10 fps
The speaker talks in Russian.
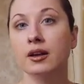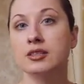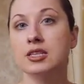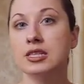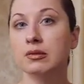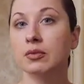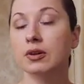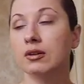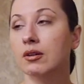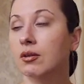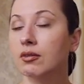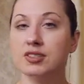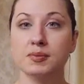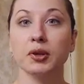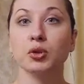Затем э,
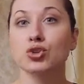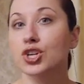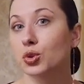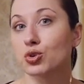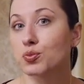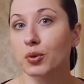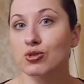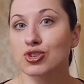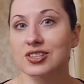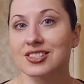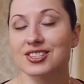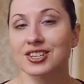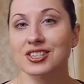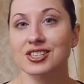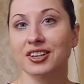с подушкой тоже получилось
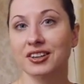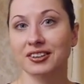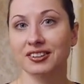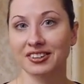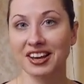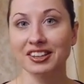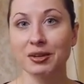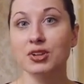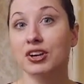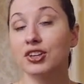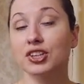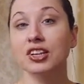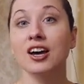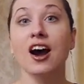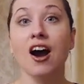интересно. Она мне говорит,
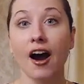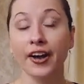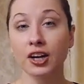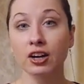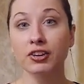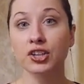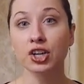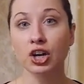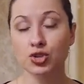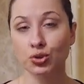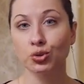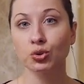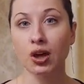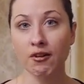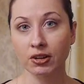а я, говорит, не хочу эту
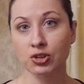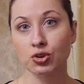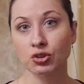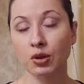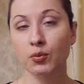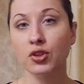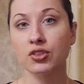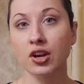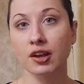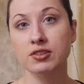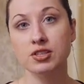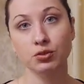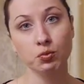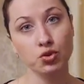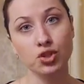наволочку, она мне не нравится,
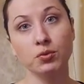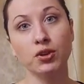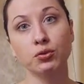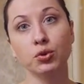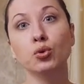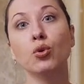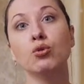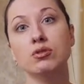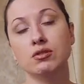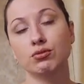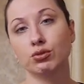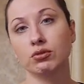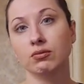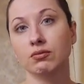вот можно мне вон ту розовую?